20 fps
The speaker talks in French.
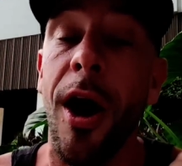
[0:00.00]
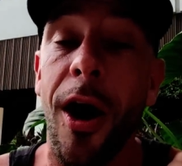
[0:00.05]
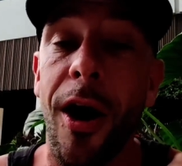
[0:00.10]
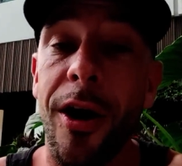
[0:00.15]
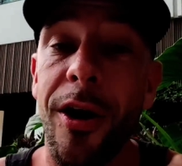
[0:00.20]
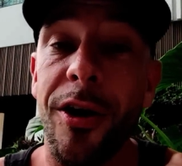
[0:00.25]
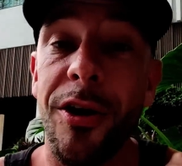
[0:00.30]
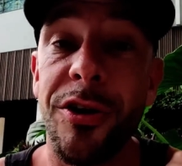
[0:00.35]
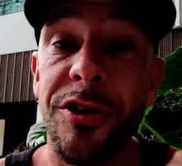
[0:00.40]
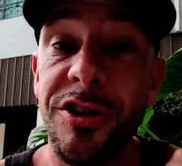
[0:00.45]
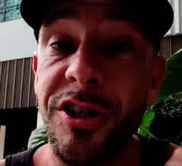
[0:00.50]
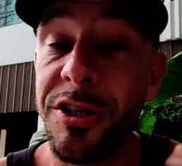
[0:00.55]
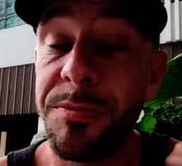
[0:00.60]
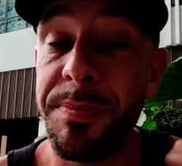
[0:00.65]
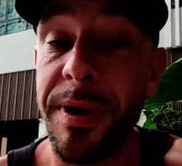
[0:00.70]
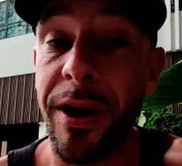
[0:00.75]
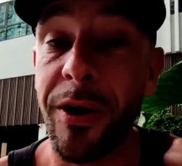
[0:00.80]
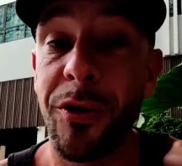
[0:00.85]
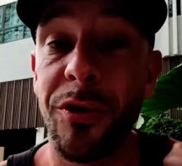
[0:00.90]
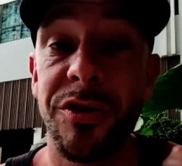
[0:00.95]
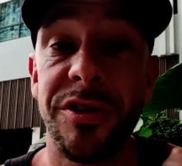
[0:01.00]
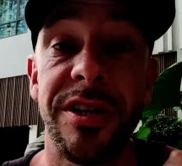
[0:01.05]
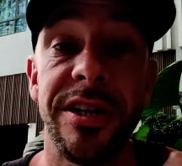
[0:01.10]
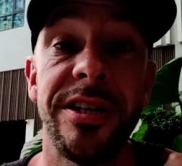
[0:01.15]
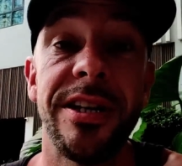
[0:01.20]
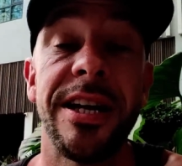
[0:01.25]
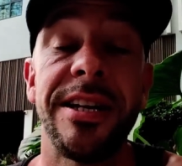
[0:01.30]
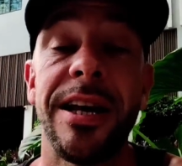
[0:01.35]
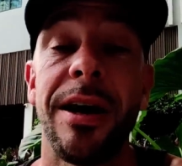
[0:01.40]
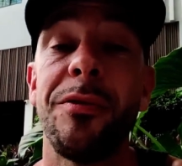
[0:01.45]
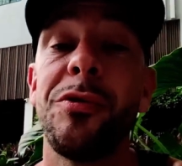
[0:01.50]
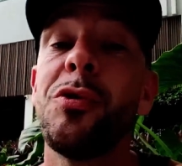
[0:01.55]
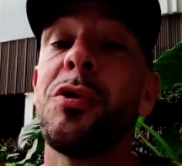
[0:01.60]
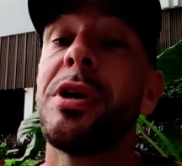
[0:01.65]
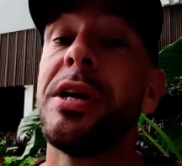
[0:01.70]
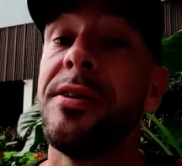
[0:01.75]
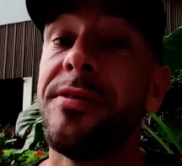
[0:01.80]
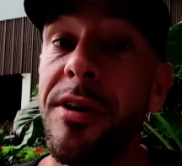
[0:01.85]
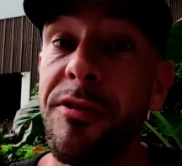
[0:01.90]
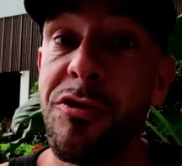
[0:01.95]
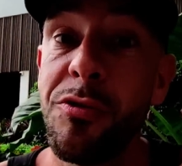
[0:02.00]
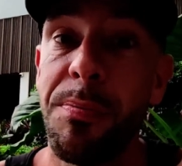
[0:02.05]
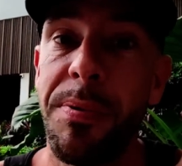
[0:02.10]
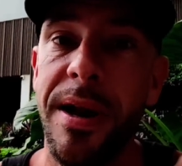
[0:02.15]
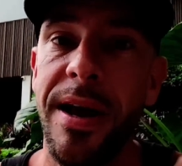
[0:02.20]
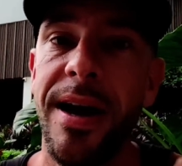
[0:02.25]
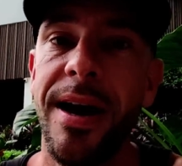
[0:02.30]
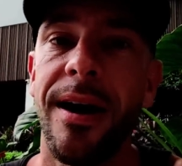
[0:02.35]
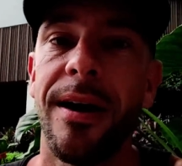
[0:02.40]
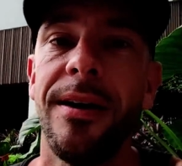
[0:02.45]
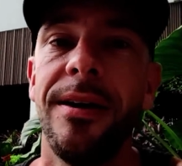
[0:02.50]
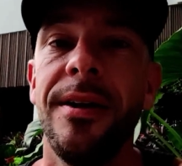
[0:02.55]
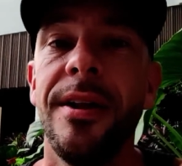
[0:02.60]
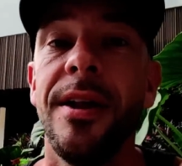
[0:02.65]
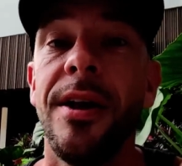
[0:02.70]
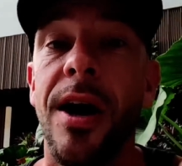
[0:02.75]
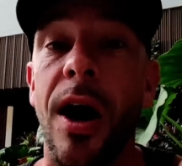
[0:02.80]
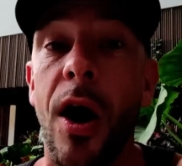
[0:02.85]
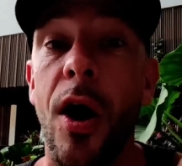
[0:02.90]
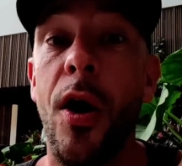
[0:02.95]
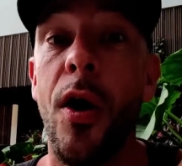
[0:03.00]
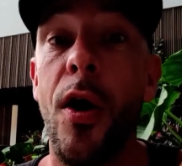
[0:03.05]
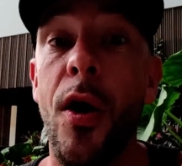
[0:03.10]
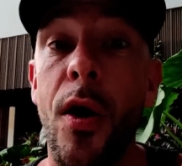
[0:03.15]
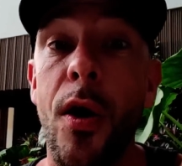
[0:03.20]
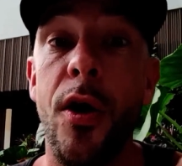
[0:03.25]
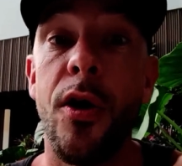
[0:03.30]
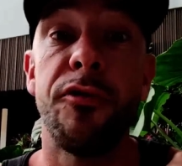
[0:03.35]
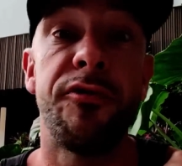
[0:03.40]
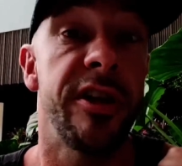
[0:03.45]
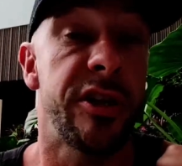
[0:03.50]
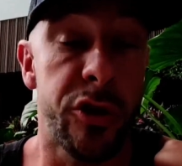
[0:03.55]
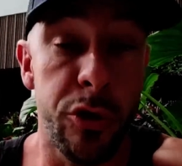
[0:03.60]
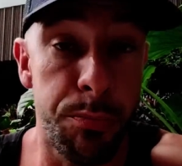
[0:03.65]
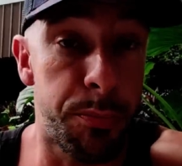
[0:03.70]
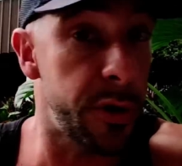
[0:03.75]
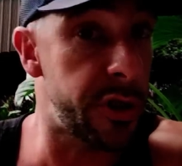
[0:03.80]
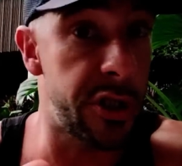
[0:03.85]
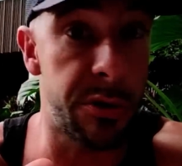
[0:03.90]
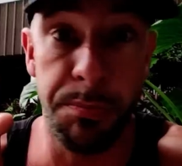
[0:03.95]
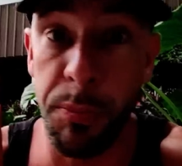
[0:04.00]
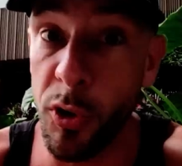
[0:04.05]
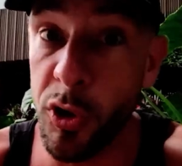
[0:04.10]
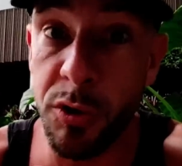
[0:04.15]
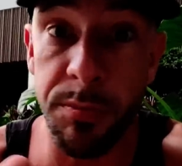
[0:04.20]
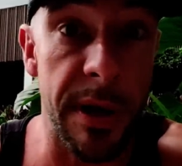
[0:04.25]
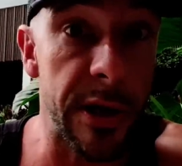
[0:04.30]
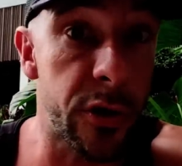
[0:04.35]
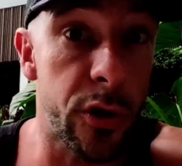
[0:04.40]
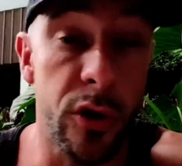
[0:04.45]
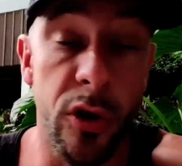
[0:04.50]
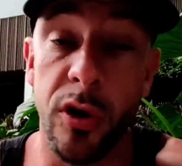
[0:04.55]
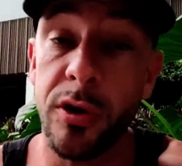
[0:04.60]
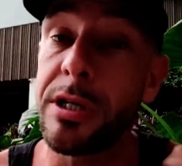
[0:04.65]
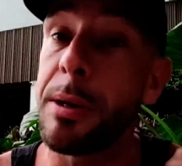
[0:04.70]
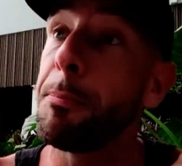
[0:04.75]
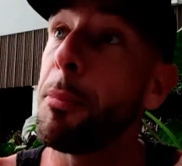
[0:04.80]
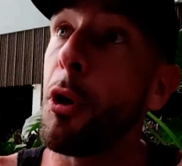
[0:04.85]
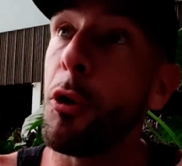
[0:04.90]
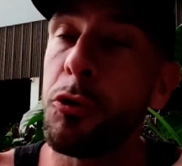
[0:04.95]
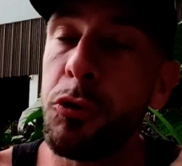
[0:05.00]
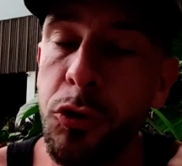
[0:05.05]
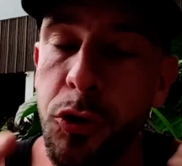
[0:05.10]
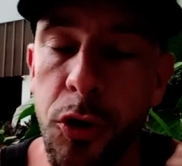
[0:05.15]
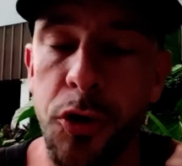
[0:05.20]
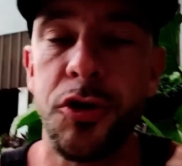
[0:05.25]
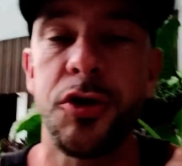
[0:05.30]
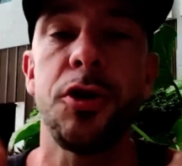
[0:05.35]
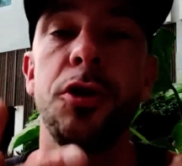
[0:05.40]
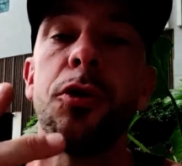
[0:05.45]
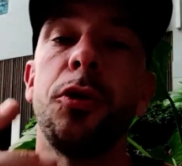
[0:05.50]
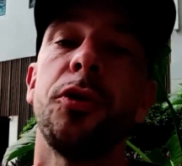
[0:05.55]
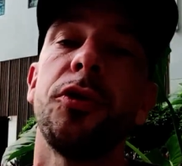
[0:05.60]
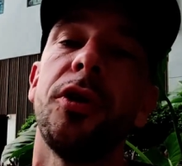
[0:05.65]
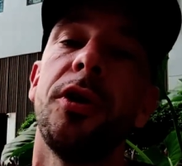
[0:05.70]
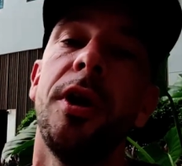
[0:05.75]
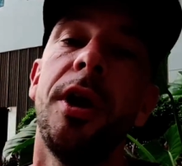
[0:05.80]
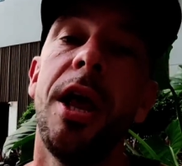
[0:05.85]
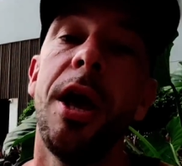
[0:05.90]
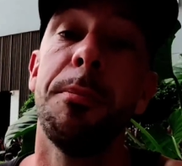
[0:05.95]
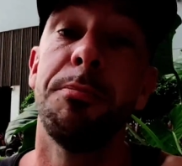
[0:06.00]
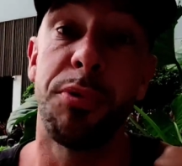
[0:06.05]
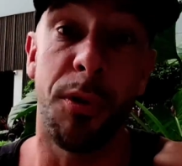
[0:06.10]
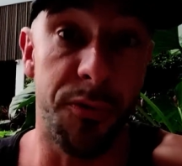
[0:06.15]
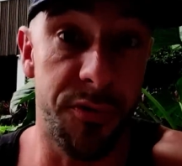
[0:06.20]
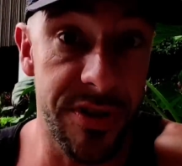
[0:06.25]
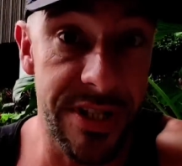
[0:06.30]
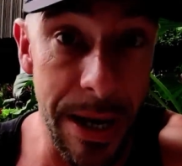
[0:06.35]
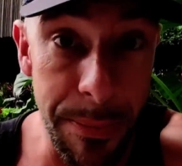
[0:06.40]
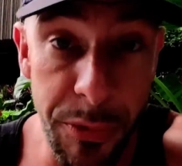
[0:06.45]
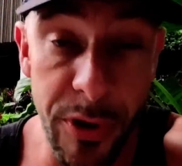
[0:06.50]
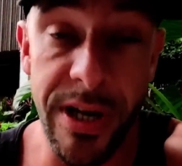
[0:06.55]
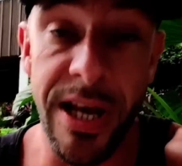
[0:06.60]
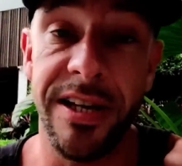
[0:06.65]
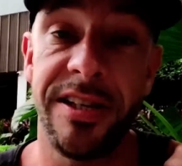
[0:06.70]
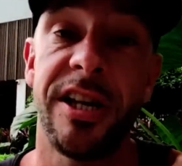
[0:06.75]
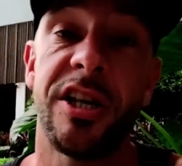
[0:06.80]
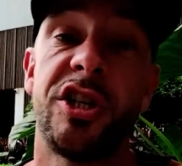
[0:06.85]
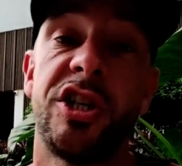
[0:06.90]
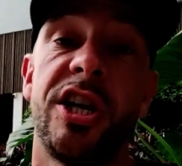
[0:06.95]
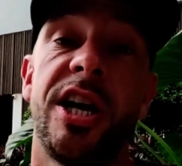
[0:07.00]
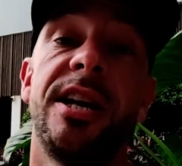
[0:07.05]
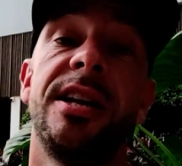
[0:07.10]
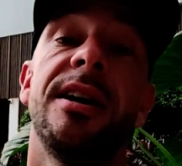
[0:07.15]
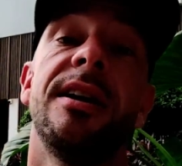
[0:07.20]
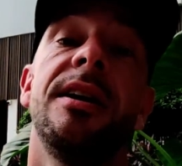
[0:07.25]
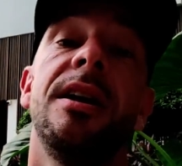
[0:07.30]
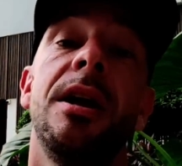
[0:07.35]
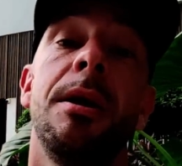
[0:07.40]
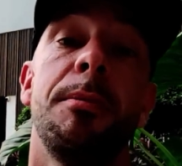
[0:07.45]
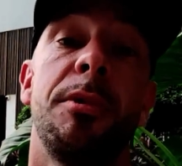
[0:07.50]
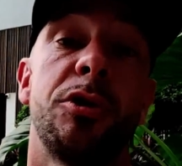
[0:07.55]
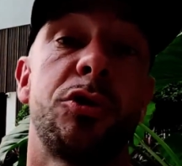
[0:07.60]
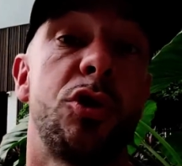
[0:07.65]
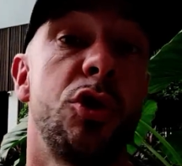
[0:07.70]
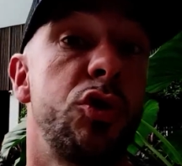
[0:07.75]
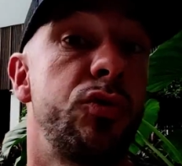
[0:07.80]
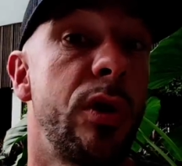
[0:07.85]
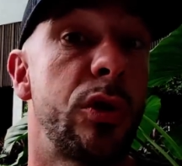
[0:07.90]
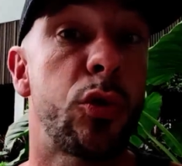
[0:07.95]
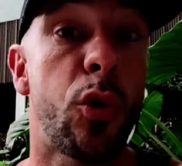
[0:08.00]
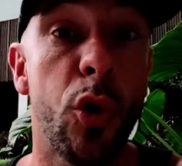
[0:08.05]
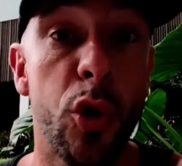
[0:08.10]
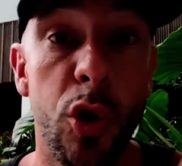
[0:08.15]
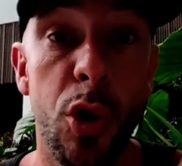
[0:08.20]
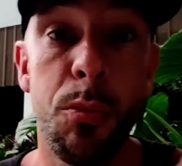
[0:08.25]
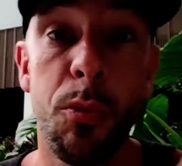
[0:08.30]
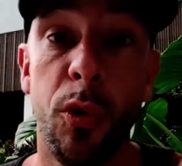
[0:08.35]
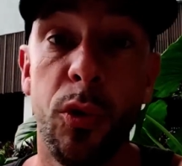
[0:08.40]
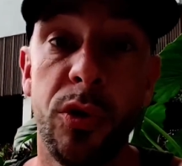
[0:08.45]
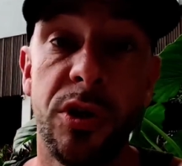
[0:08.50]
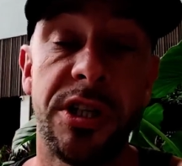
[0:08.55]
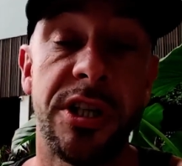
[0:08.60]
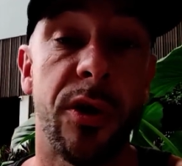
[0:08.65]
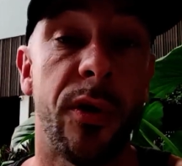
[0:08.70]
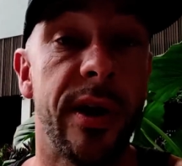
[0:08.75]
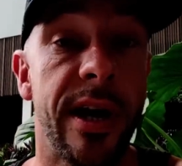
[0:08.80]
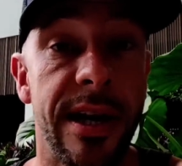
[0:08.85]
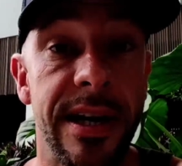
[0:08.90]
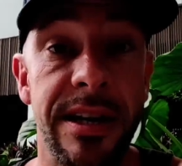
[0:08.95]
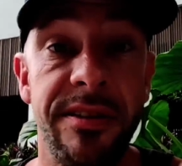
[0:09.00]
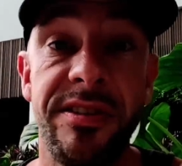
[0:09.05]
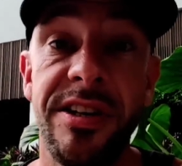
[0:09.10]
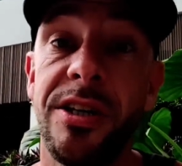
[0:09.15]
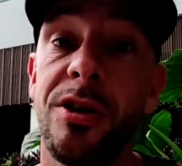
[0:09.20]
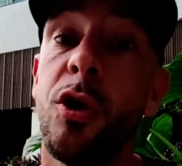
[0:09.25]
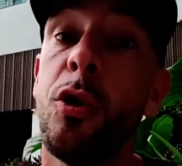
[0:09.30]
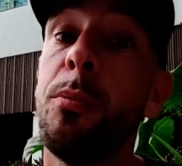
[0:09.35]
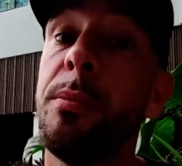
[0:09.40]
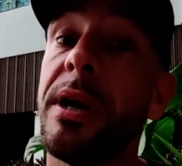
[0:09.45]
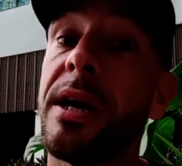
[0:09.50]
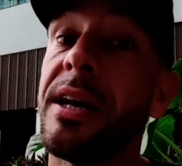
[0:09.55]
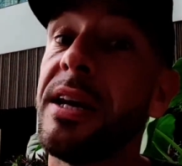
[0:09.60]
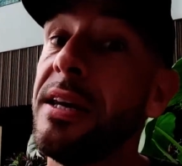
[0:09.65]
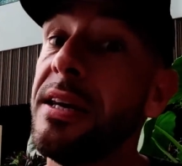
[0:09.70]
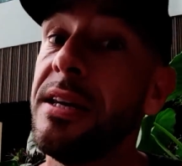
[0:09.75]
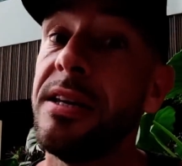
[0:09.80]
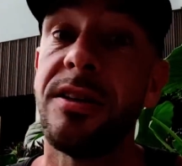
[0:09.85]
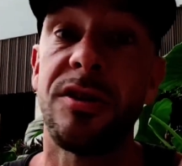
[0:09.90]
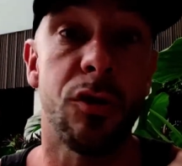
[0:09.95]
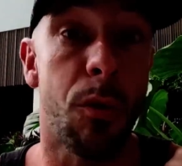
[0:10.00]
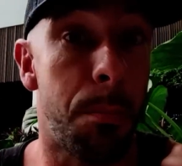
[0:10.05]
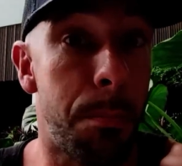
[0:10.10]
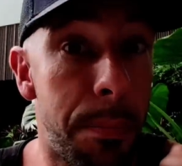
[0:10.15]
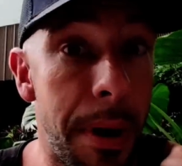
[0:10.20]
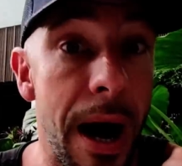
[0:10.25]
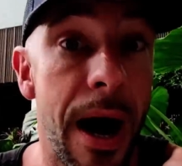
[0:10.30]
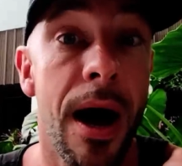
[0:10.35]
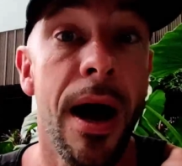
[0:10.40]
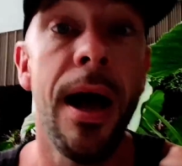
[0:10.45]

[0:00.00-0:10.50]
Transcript: Euh, j'espère que c'est une interview qui va vous plaire. Euh, faites une petite pause maintenant, ça prend deux secondes pour vous abonner à cette chaîne parce que je vois trop de monde qui regarde des vidéos mais qui ne sont pas